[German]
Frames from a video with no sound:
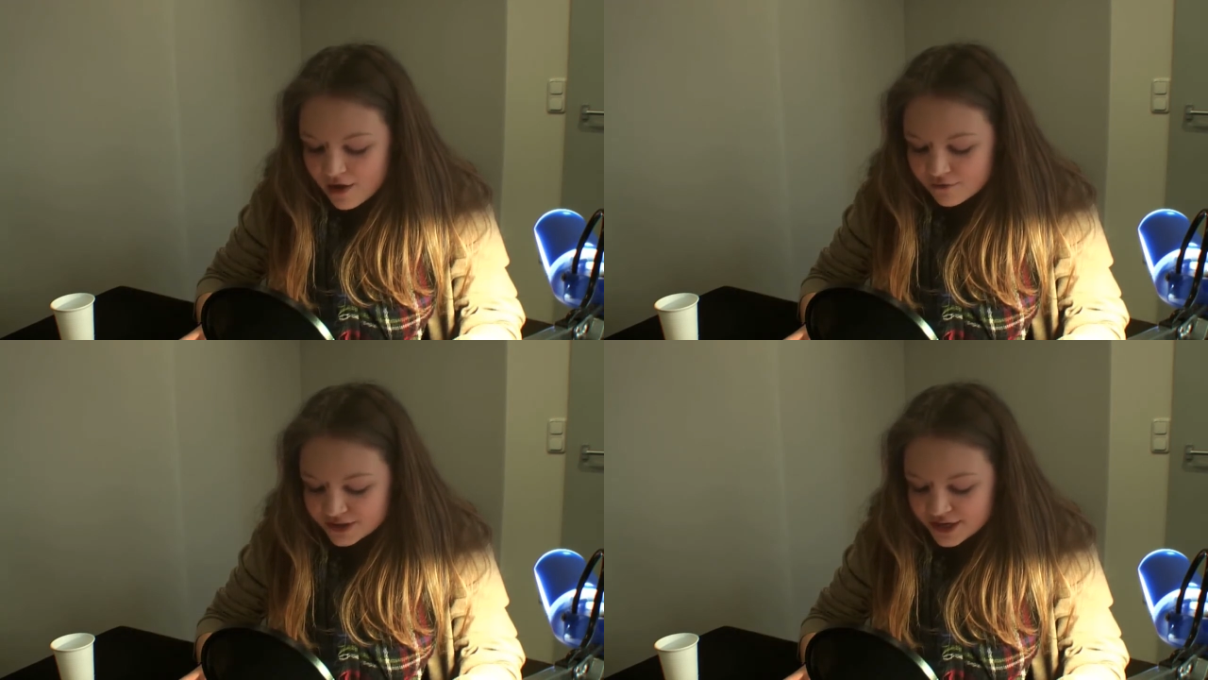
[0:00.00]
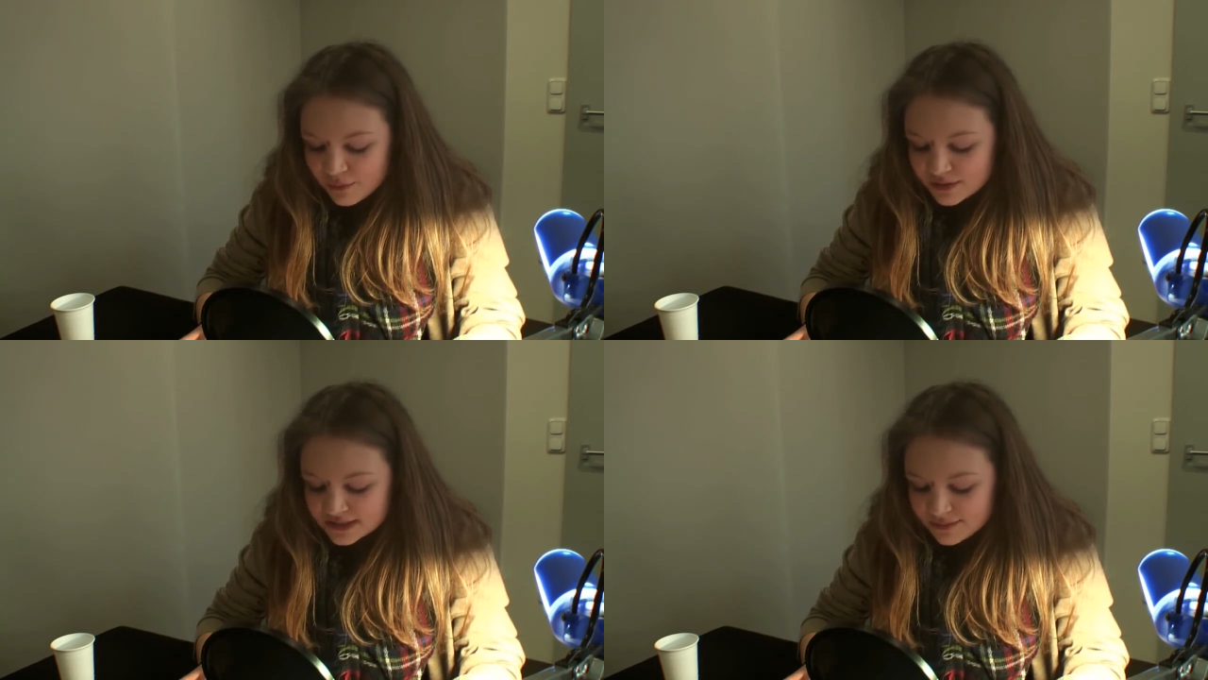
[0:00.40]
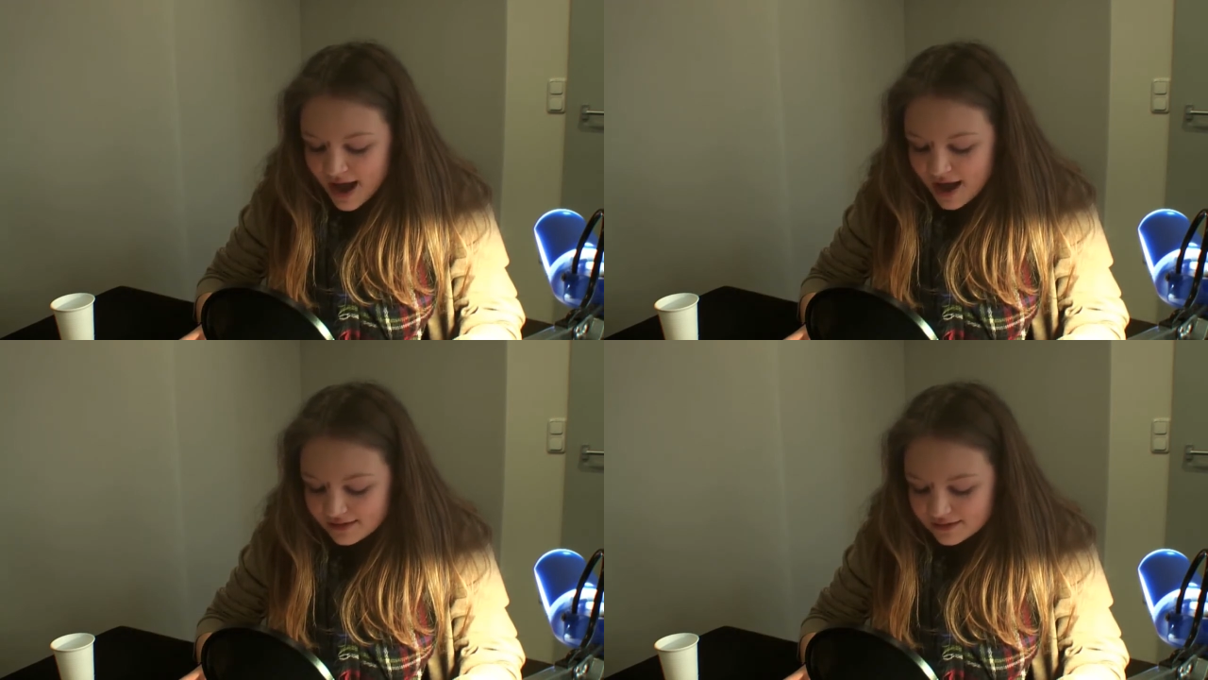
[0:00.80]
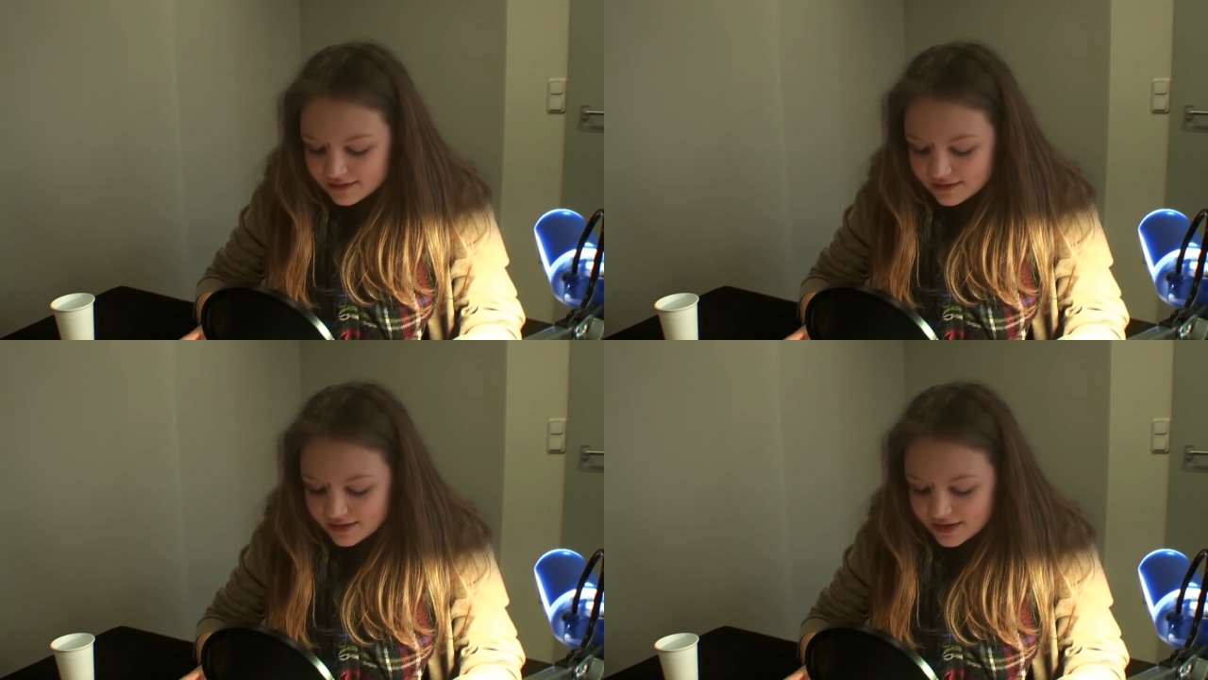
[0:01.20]
von der
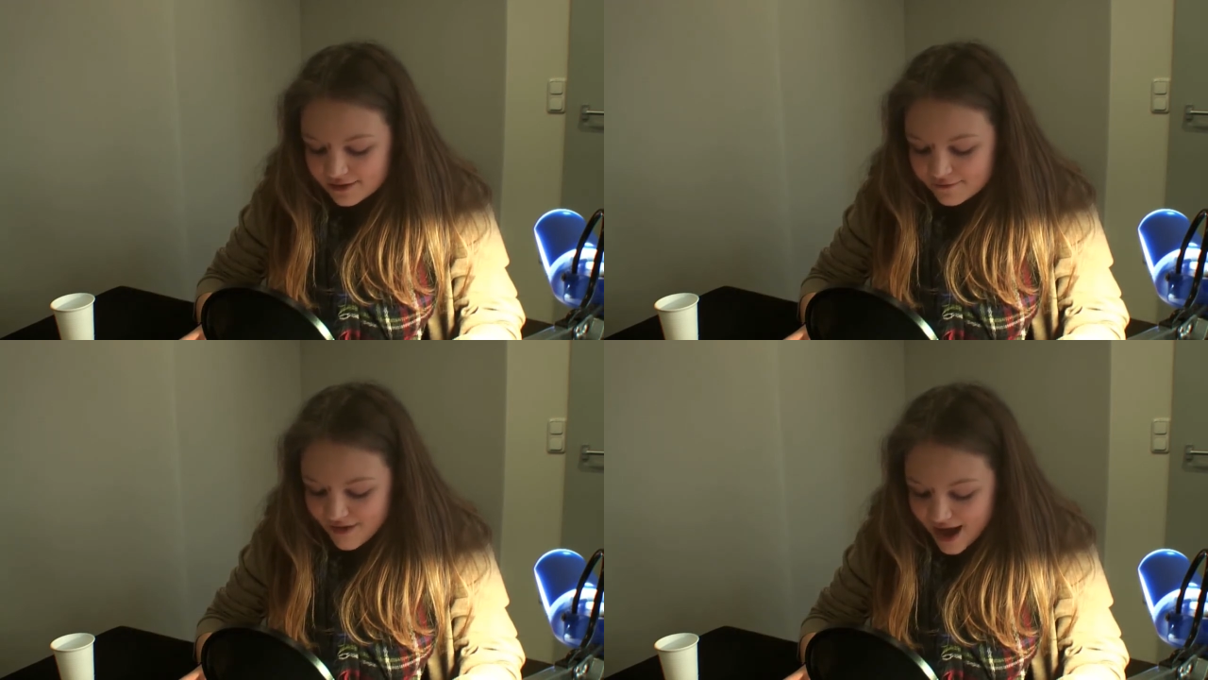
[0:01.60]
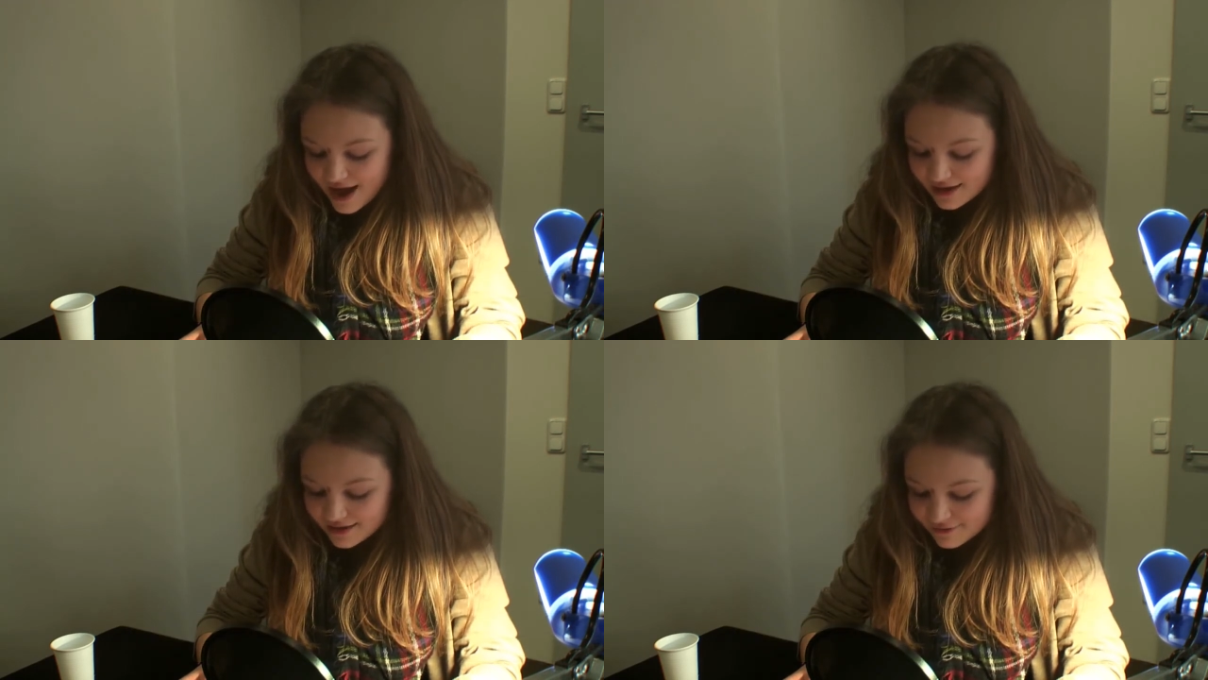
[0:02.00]
unmittelbare Gefahr,